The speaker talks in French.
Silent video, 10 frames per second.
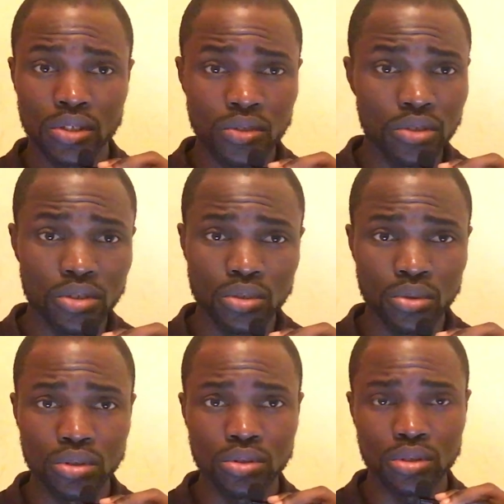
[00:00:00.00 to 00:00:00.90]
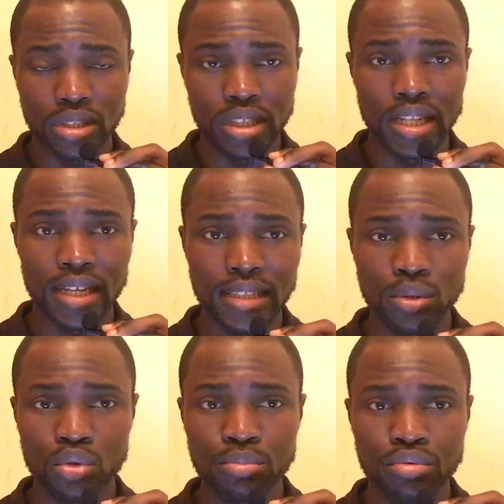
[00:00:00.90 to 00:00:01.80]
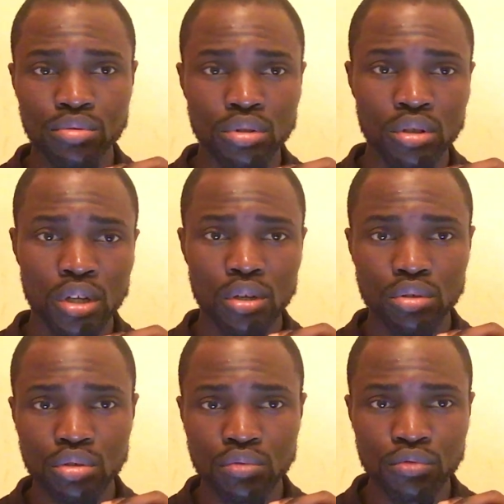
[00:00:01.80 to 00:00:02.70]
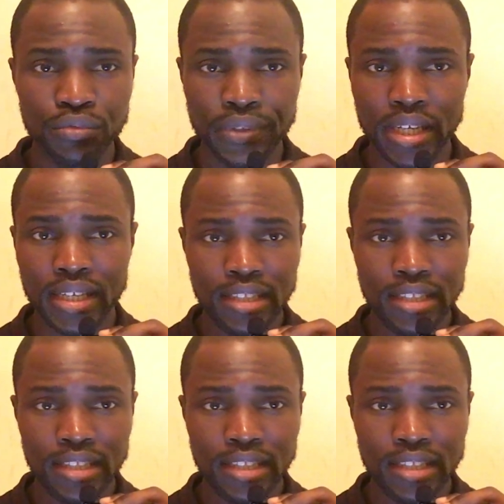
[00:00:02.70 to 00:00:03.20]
euh, donc, euh, qui est là dans le but euh, de vous faire